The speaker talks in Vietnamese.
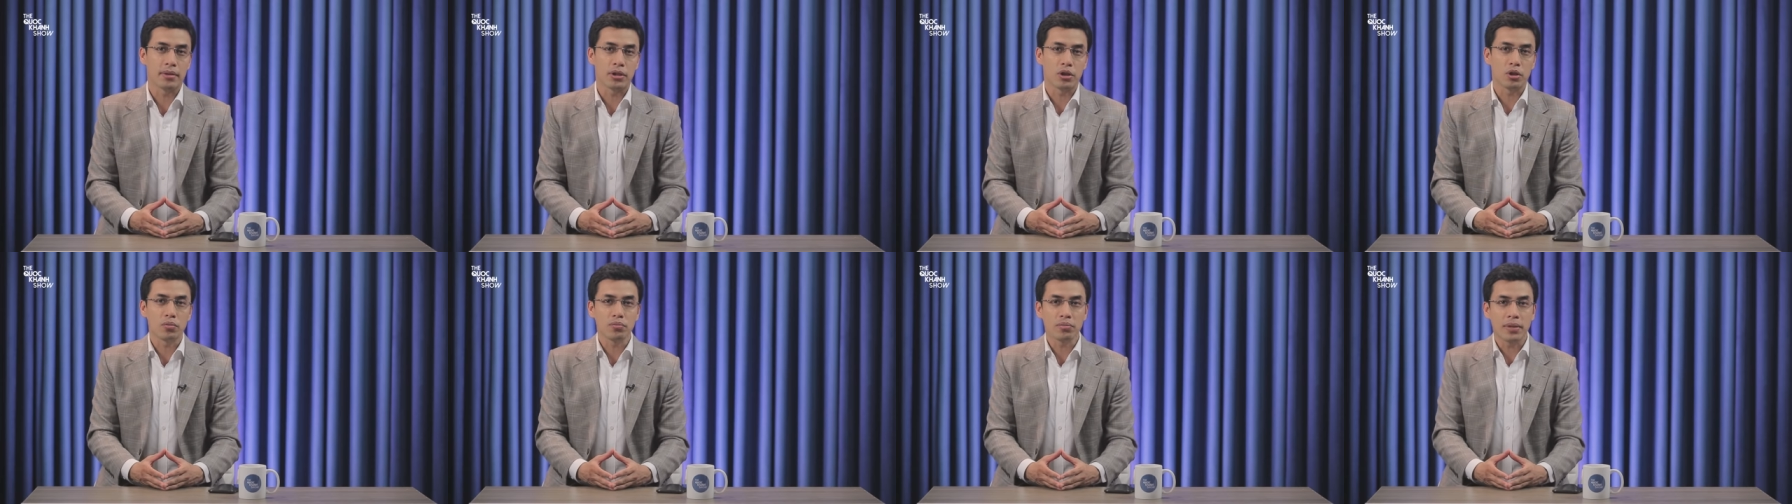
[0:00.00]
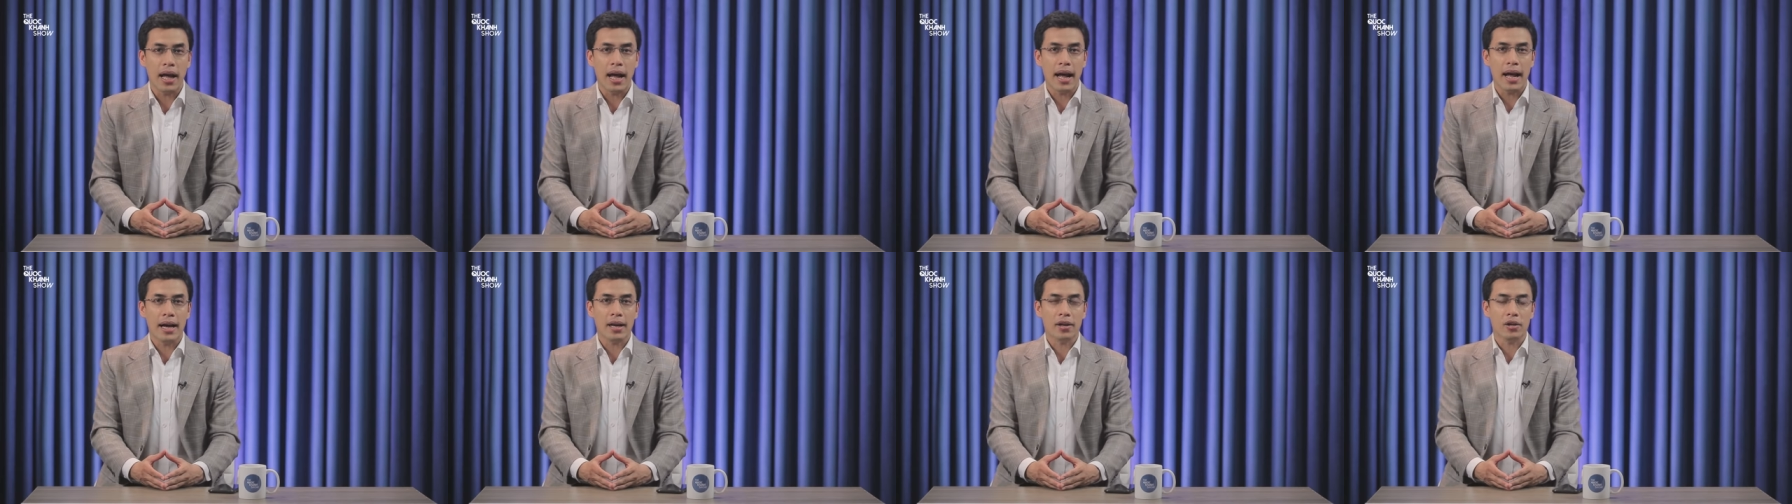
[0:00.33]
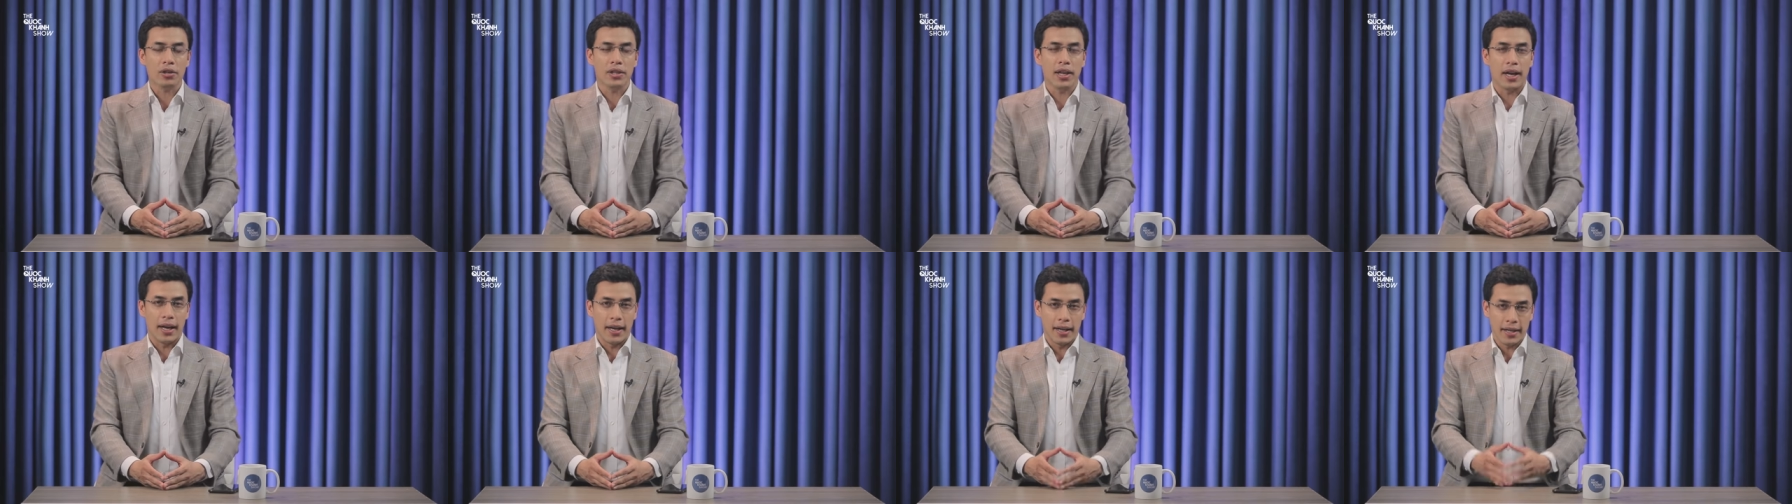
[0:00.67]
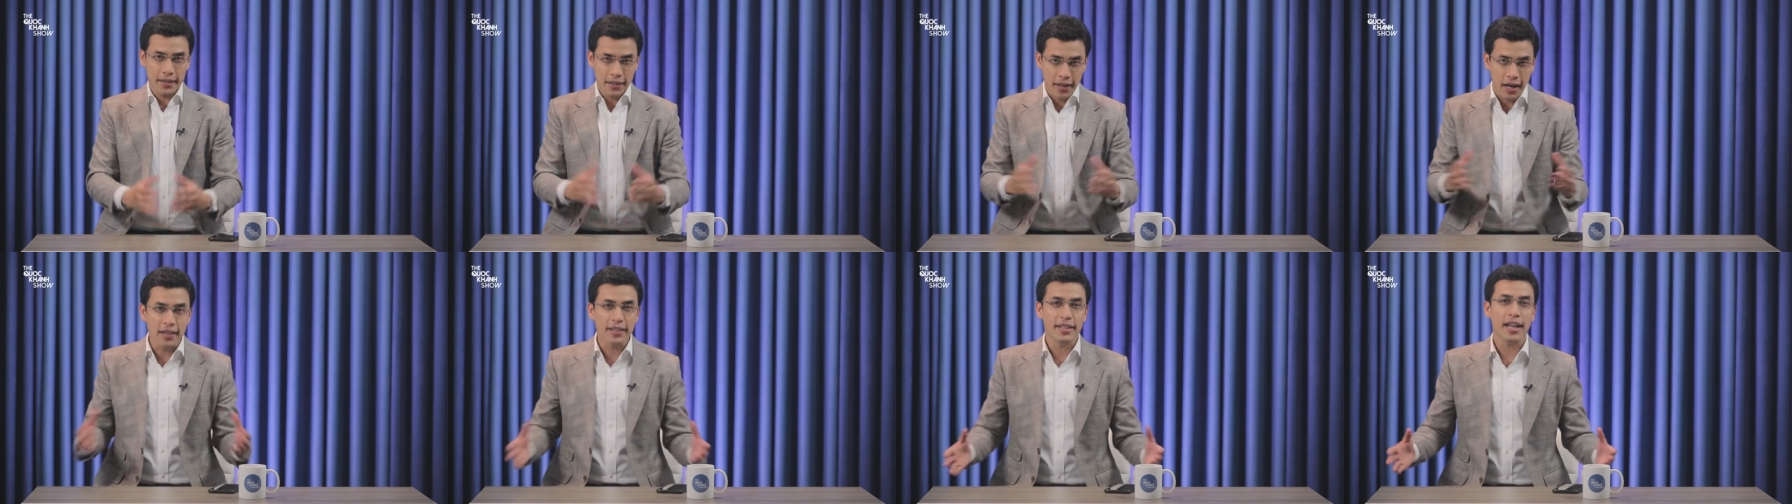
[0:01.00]
mà chúng ta có thể
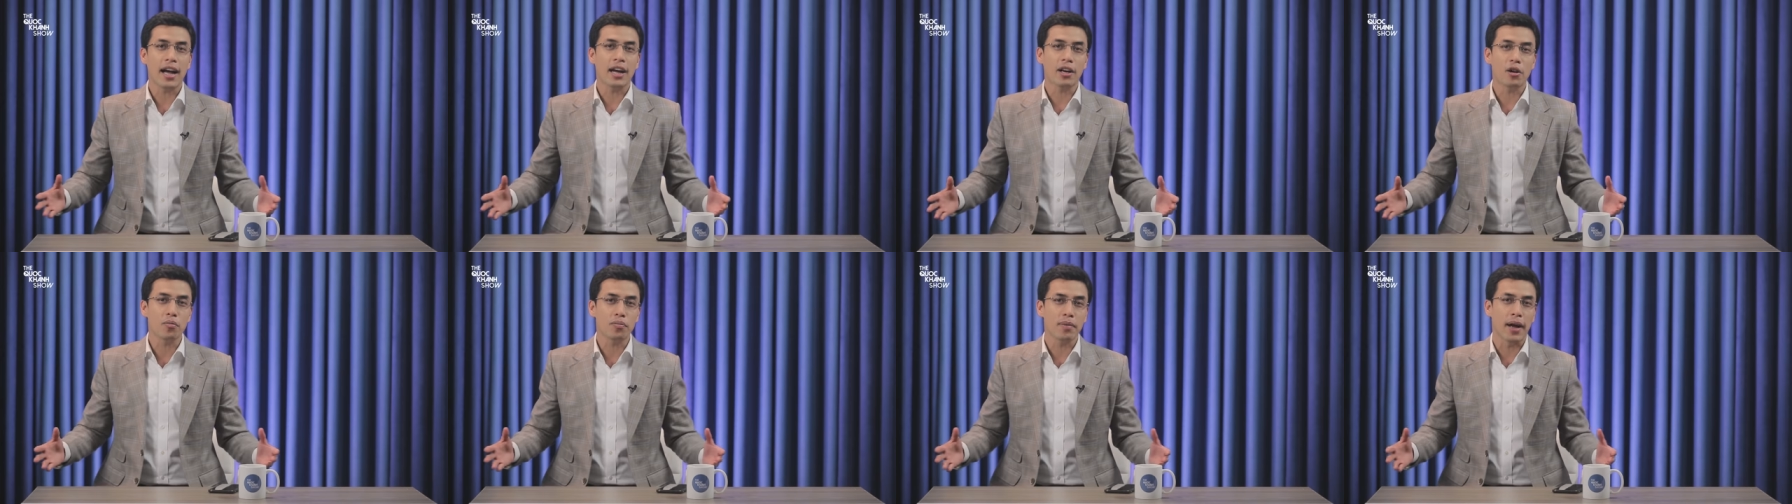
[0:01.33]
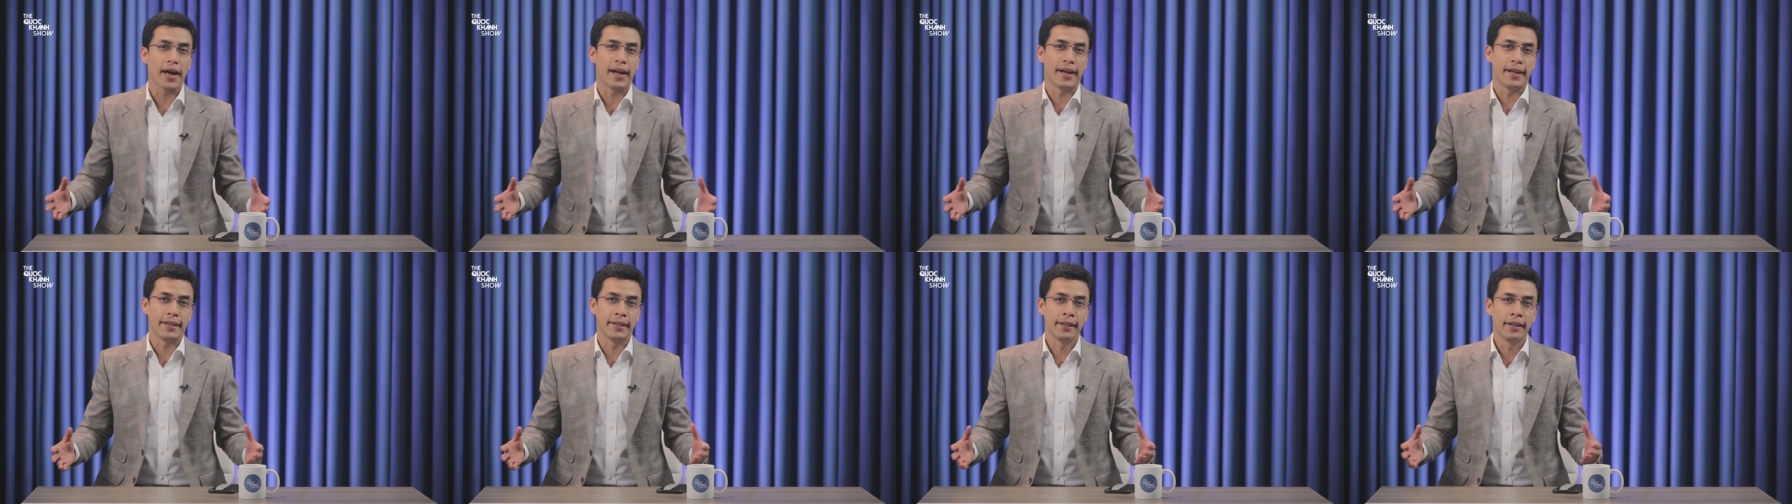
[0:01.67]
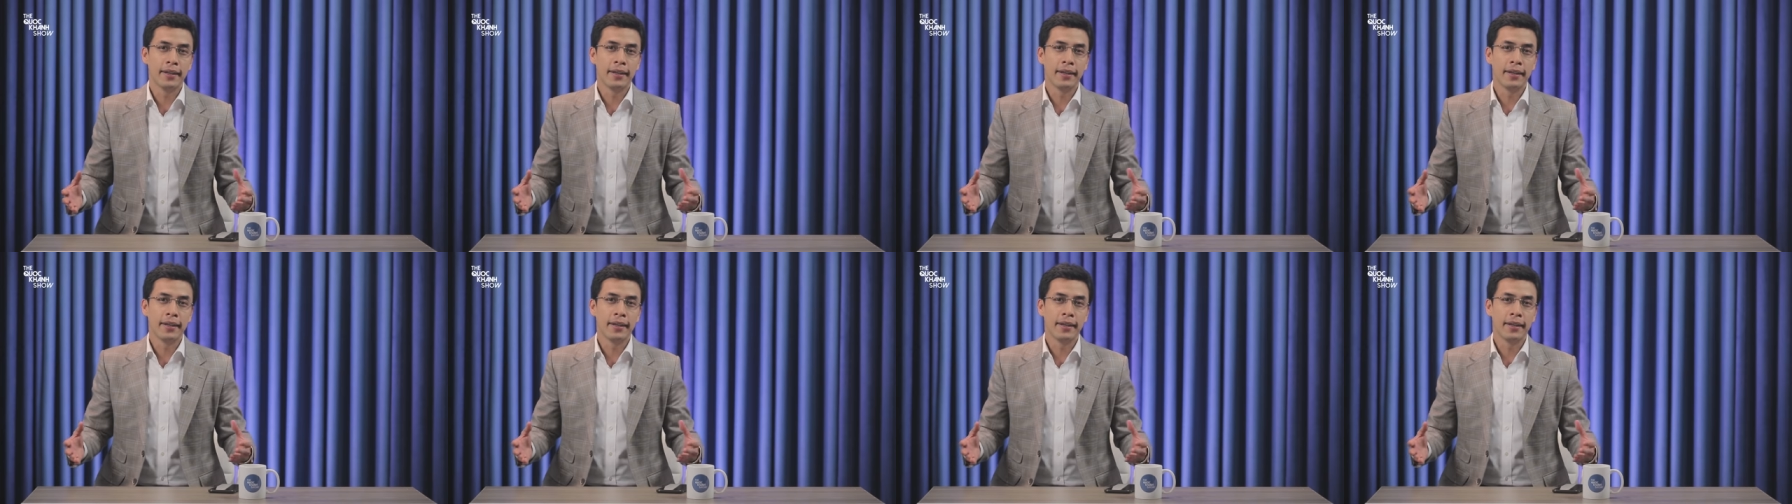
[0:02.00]
cân nhắc lúc này.